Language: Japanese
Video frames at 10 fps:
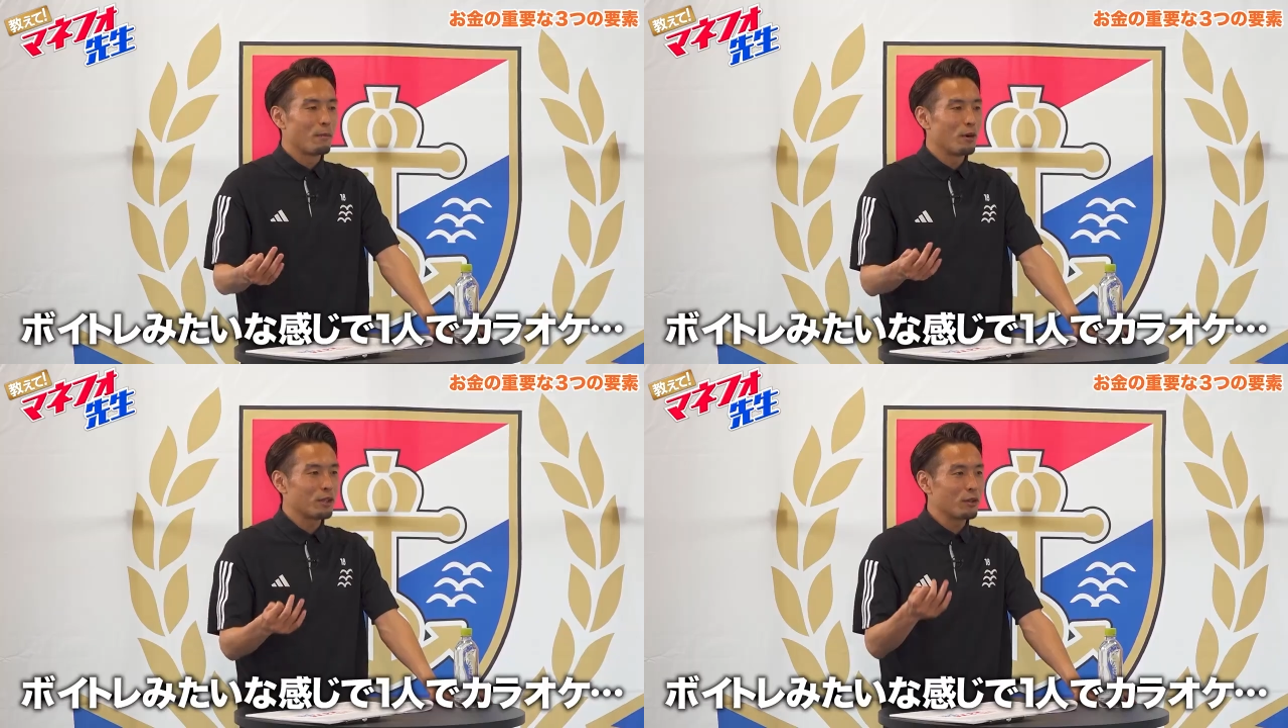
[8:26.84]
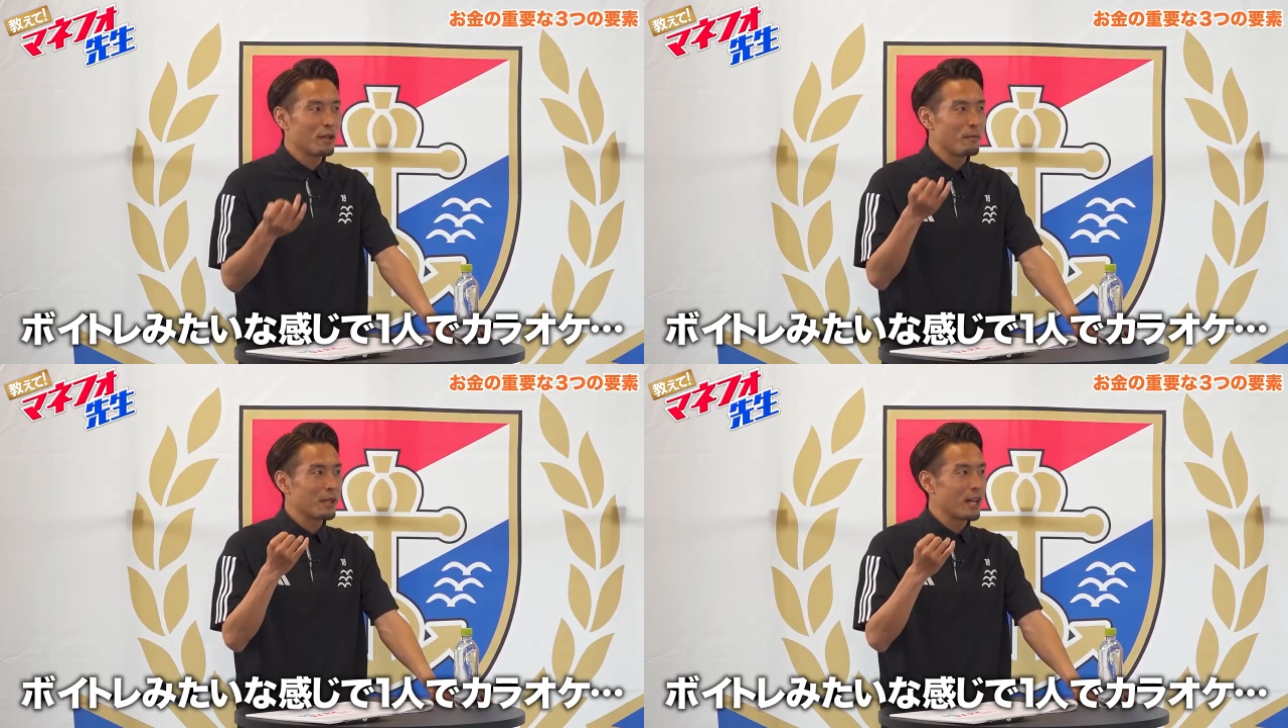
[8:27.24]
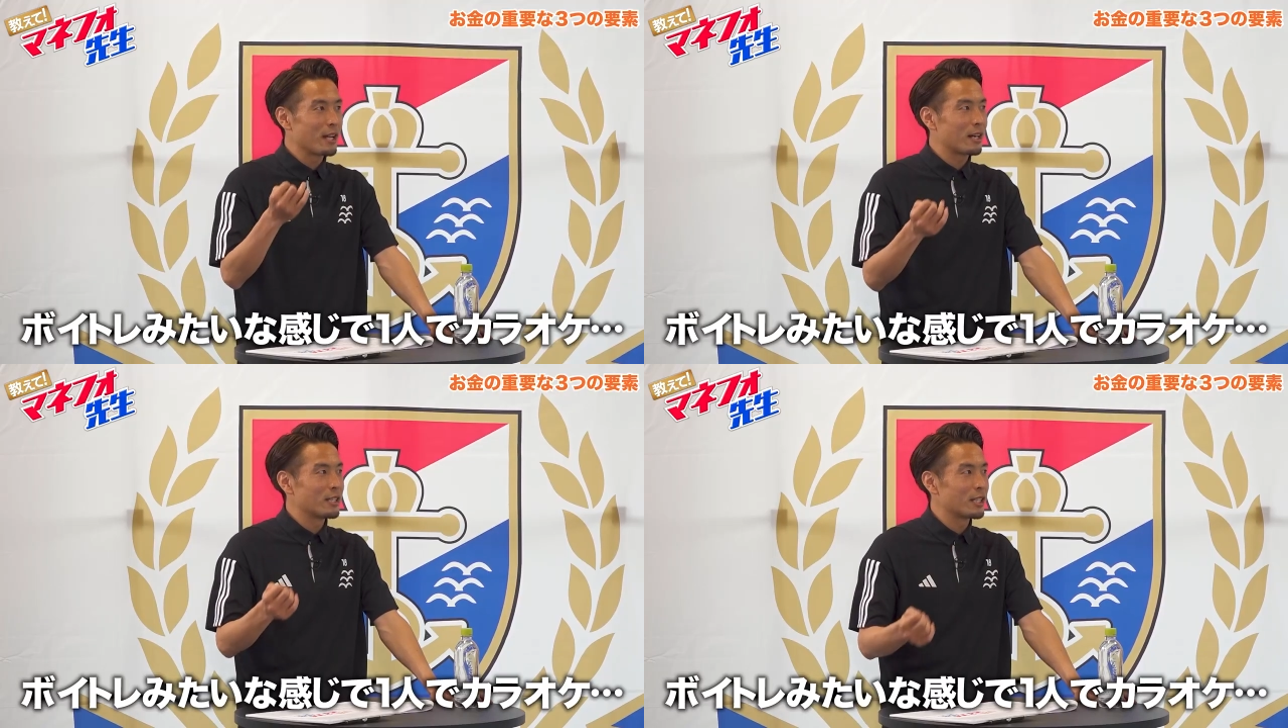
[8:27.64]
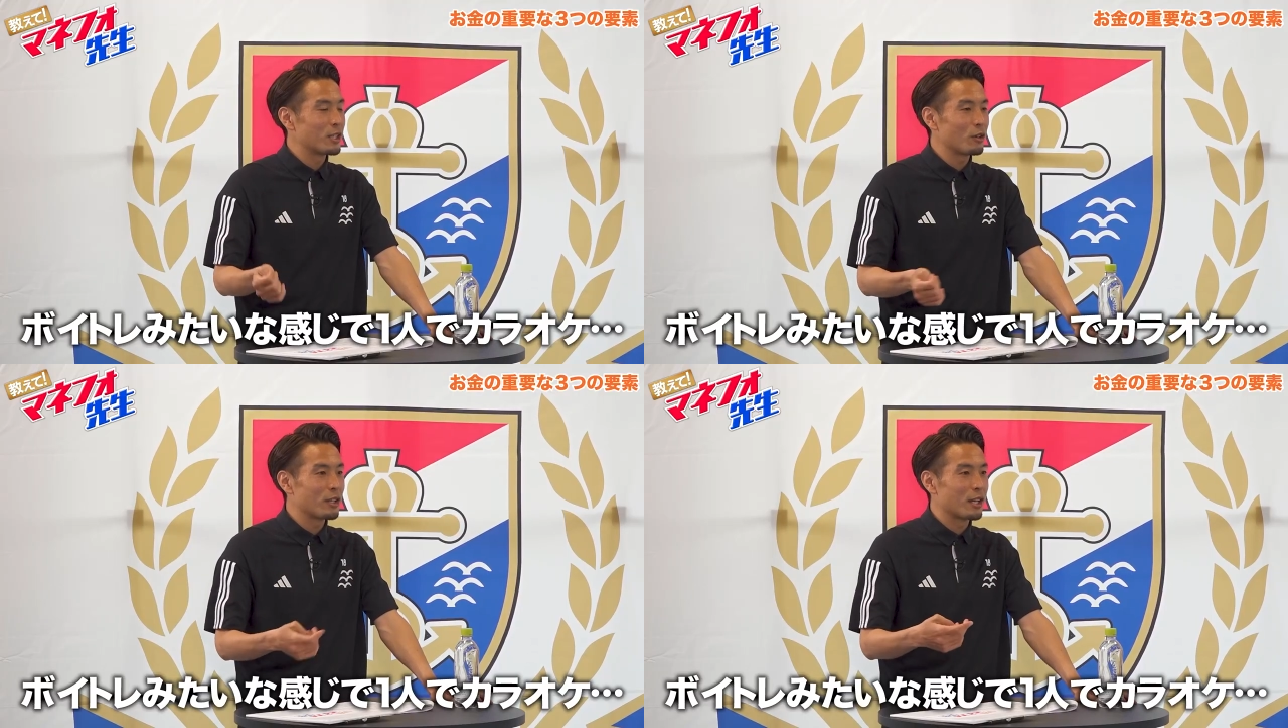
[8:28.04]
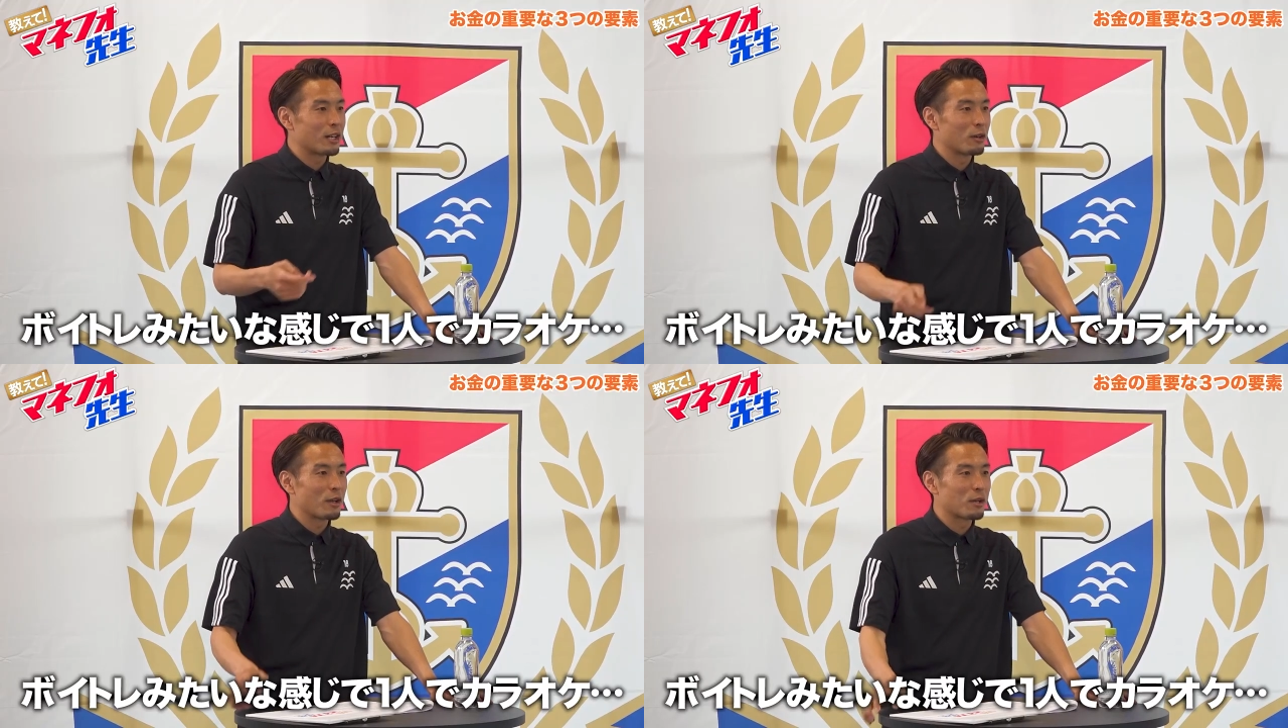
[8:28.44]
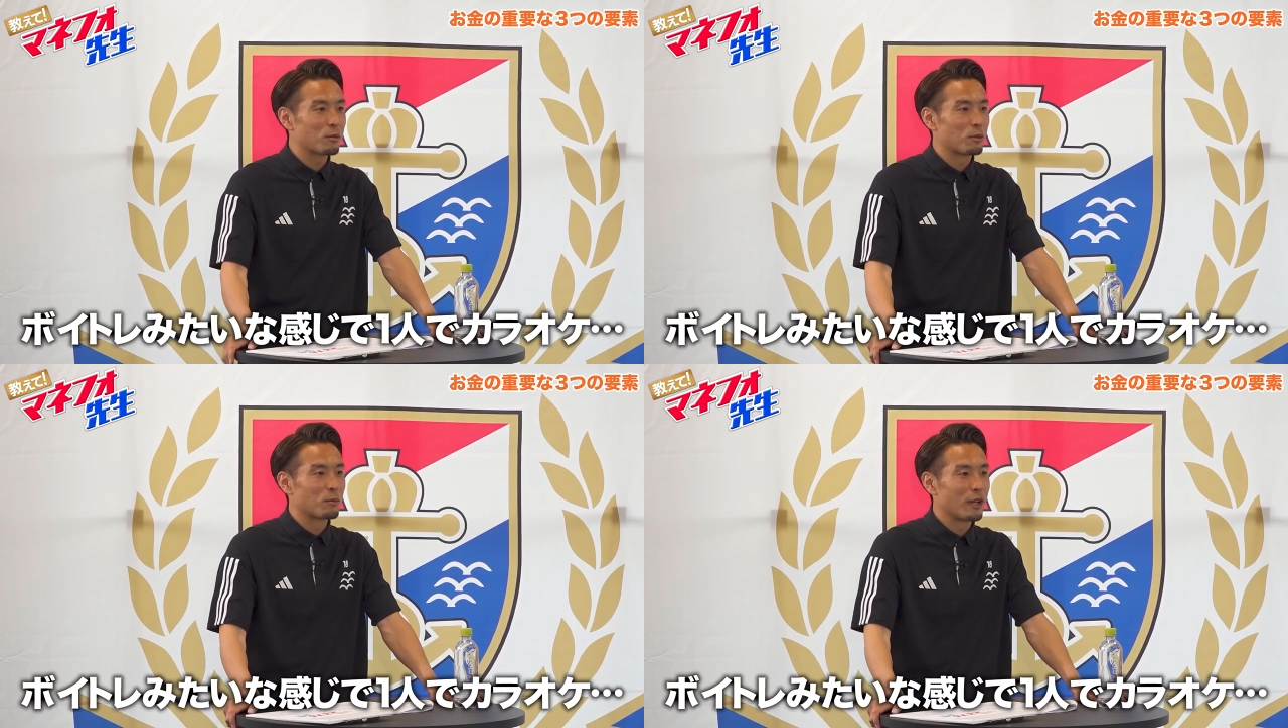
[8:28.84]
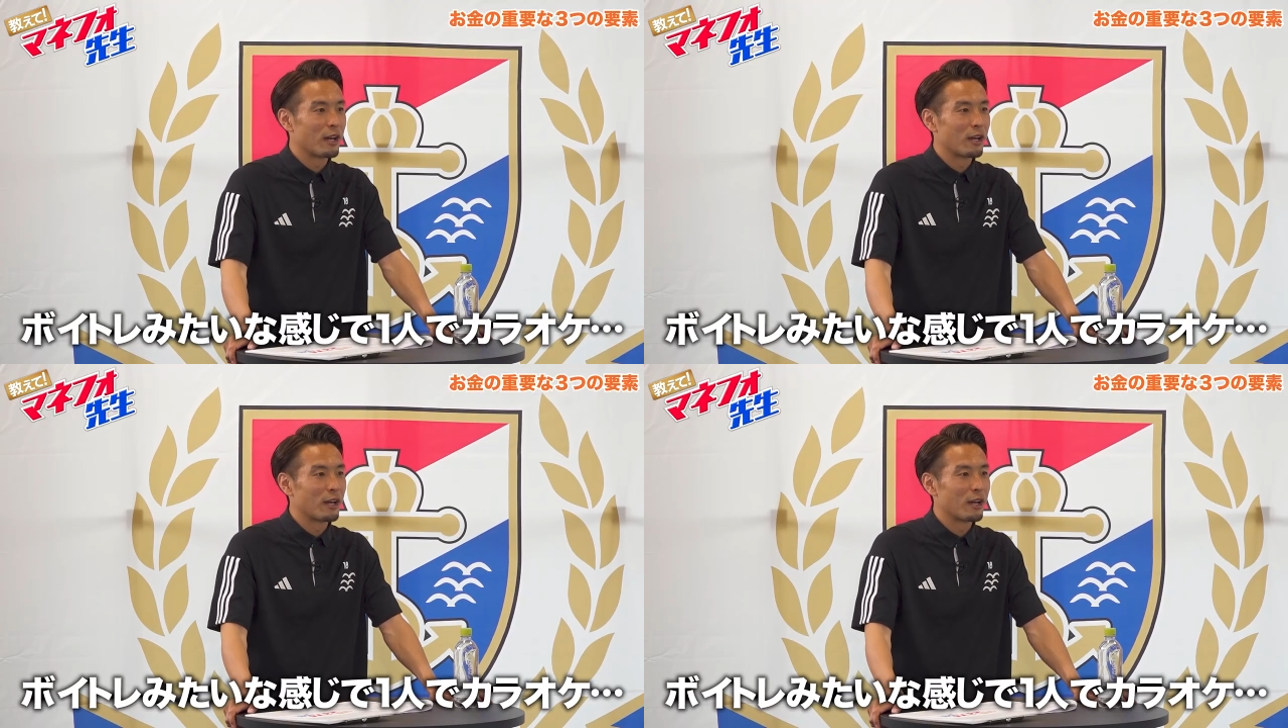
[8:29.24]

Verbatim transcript: ボイトレみたいな感じで一人でカラオケ行くこともね、